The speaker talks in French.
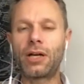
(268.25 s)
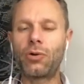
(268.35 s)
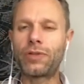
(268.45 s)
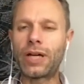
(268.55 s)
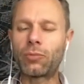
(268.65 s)

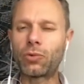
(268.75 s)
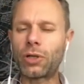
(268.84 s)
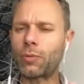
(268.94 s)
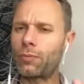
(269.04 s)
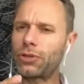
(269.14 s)
euh, d'un monde,
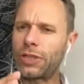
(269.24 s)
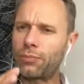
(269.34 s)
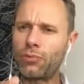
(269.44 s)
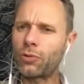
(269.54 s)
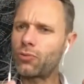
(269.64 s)
alors peut-être
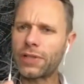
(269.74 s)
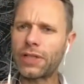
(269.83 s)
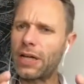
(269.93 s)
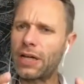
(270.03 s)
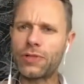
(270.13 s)
plus
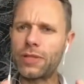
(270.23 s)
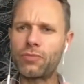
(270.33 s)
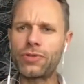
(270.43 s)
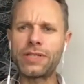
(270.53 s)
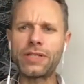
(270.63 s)
industriel, je ne sais
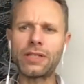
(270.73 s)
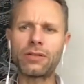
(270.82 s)
plus si tu étais